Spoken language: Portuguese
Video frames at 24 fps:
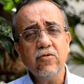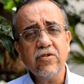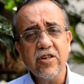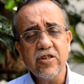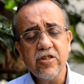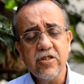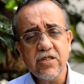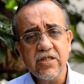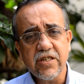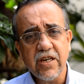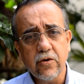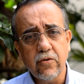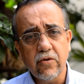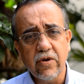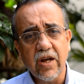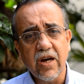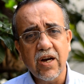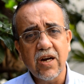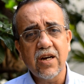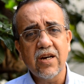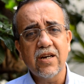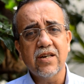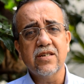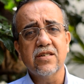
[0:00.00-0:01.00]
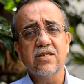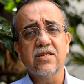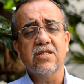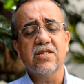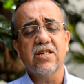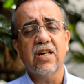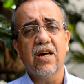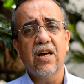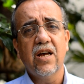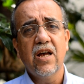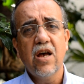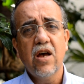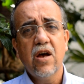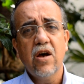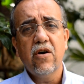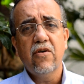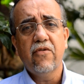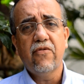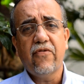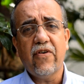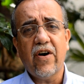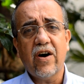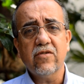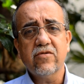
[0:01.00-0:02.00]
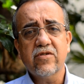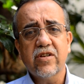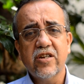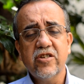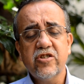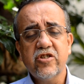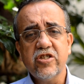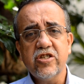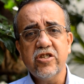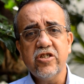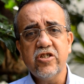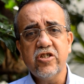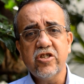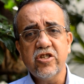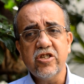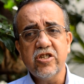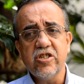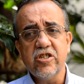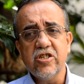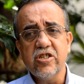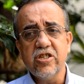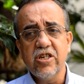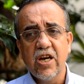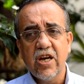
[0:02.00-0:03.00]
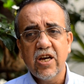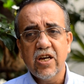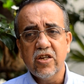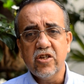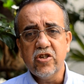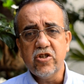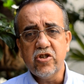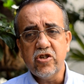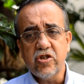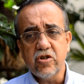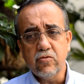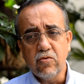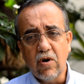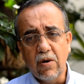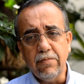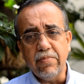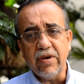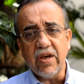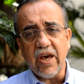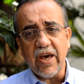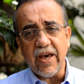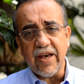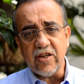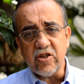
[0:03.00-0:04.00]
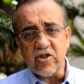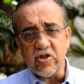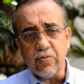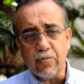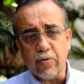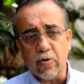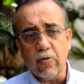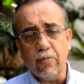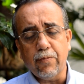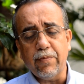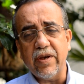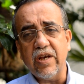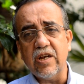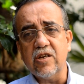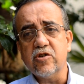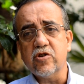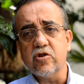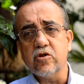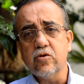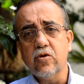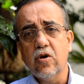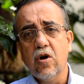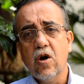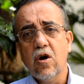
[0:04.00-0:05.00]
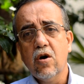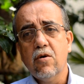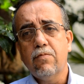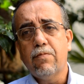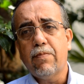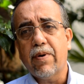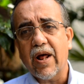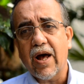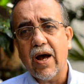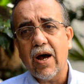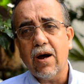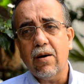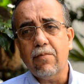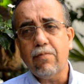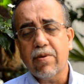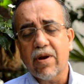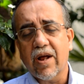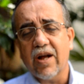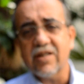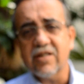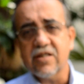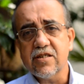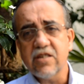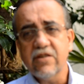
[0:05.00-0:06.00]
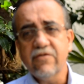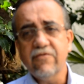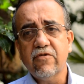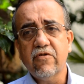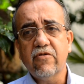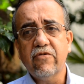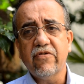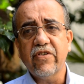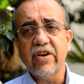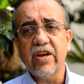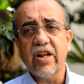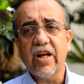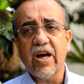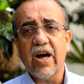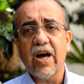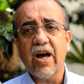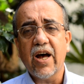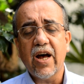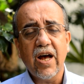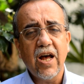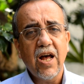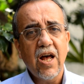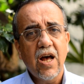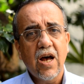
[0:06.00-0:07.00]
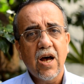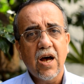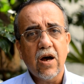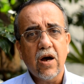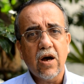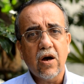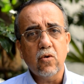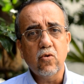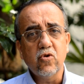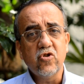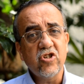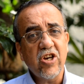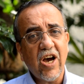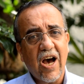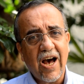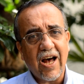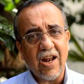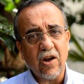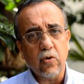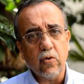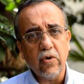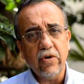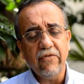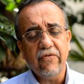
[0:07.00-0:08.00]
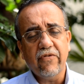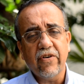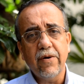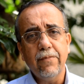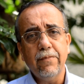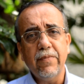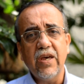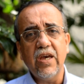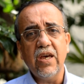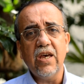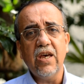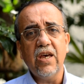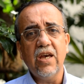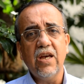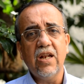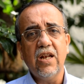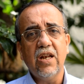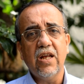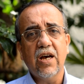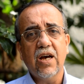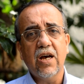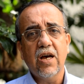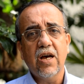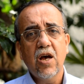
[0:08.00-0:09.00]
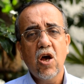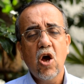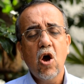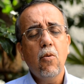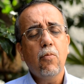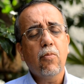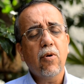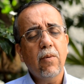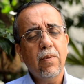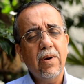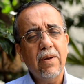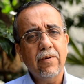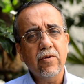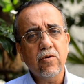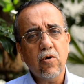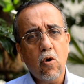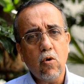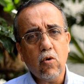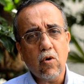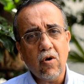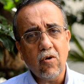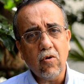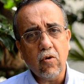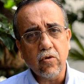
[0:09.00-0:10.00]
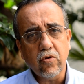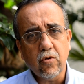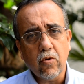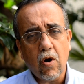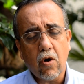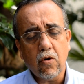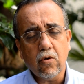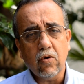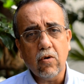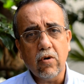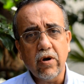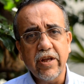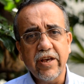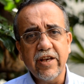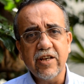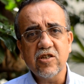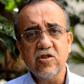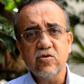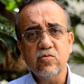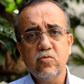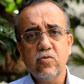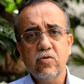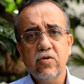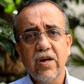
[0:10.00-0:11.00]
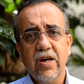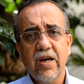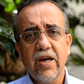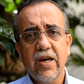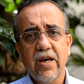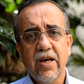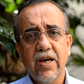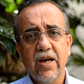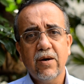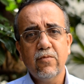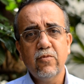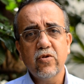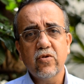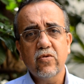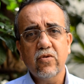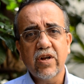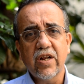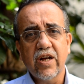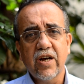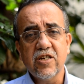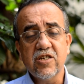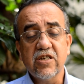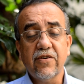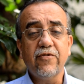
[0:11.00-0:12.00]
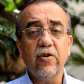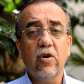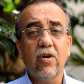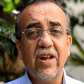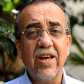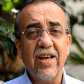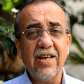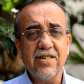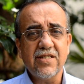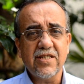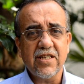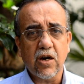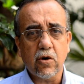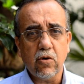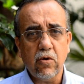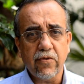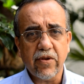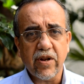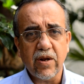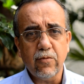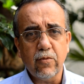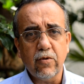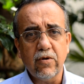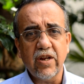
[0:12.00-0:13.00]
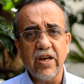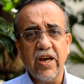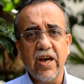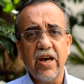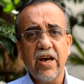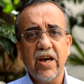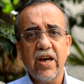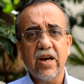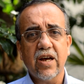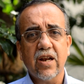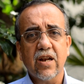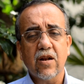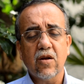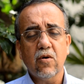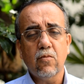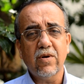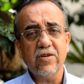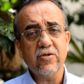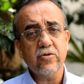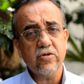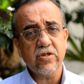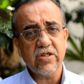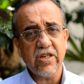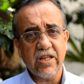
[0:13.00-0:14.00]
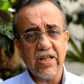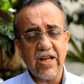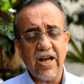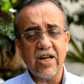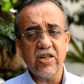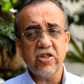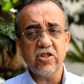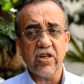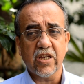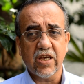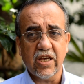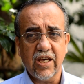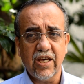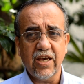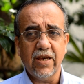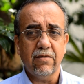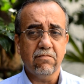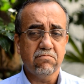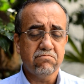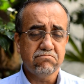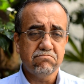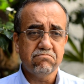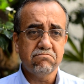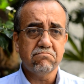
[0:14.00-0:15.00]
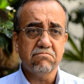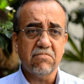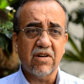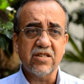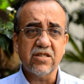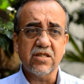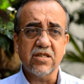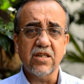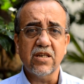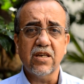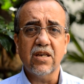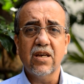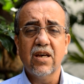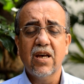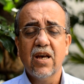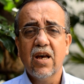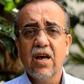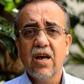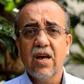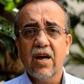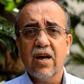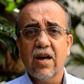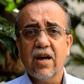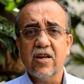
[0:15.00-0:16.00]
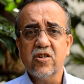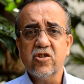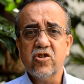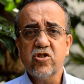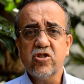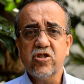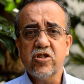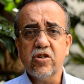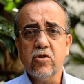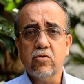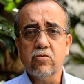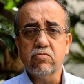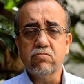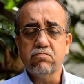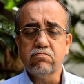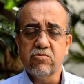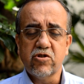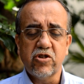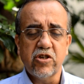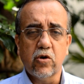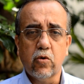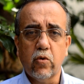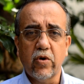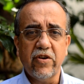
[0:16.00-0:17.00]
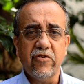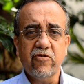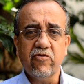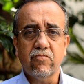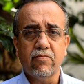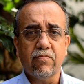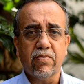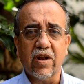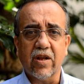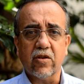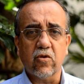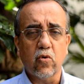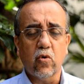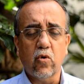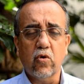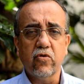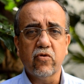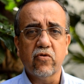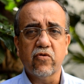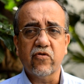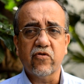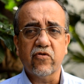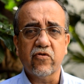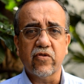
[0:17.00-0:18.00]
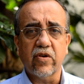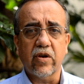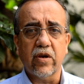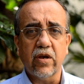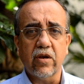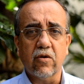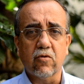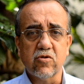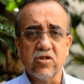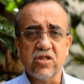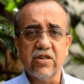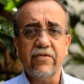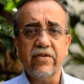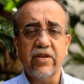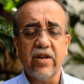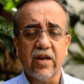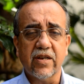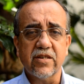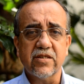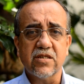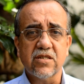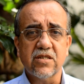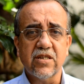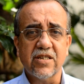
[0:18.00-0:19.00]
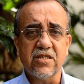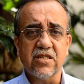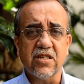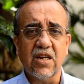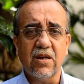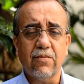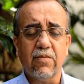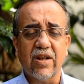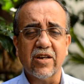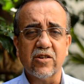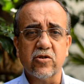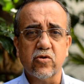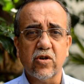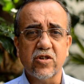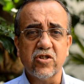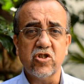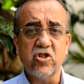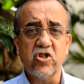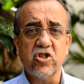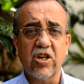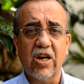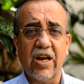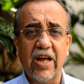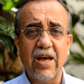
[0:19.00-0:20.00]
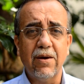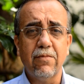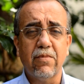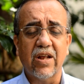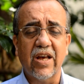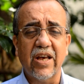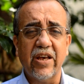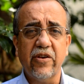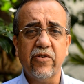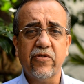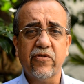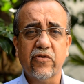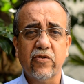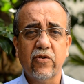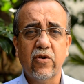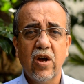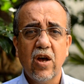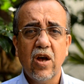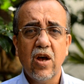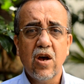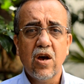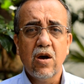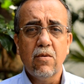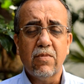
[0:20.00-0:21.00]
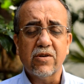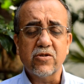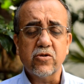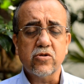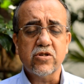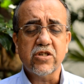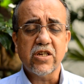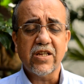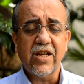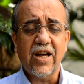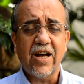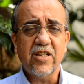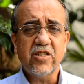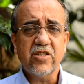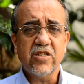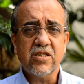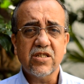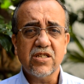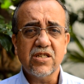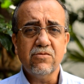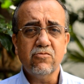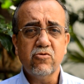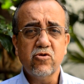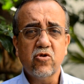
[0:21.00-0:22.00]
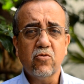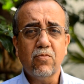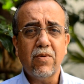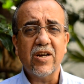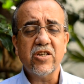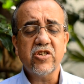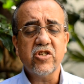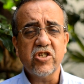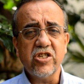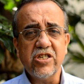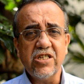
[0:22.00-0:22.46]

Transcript: falta de segurança, falta de, de, de um ambiente propício para desenvolver a, a, o diálogo em família. O problema do, alco, do alcoolismo é, é muito grande, a violência contra a mulher, uma sociedade aqui, assim, a gente, eu digo isso para todos, é, inclusive nas, nas celebrações a gente lembra isso. Uma sociedade assim muito